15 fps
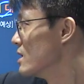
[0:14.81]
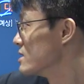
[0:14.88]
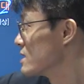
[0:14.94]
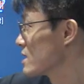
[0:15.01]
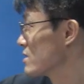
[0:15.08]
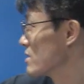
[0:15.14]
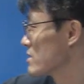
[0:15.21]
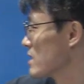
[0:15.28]

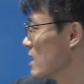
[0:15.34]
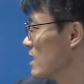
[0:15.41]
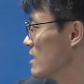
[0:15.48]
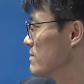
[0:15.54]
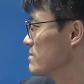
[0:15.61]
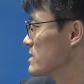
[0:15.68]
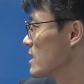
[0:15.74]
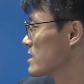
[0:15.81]
자,
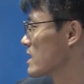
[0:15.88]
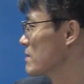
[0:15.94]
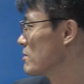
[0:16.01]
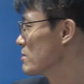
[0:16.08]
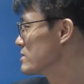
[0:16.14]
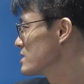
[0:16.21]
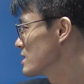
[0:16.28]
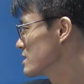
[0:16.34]
그렇다. 자,
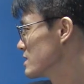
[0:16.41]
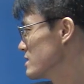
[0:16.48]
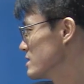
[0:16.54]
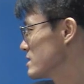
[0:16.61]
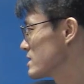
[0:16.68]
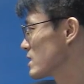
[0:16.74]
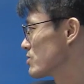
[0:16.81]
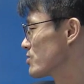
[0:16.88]

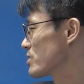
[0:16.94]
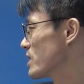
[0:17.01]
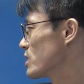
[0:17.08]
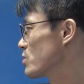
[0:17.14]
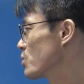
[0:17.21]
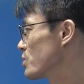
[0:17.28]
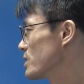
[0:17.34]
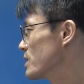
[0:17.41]
대법원장은 자, 국회
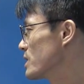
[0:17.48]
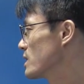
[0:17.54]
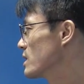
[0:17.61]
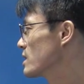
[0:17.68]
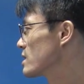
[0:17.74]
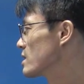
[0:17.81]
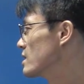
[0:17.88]
동의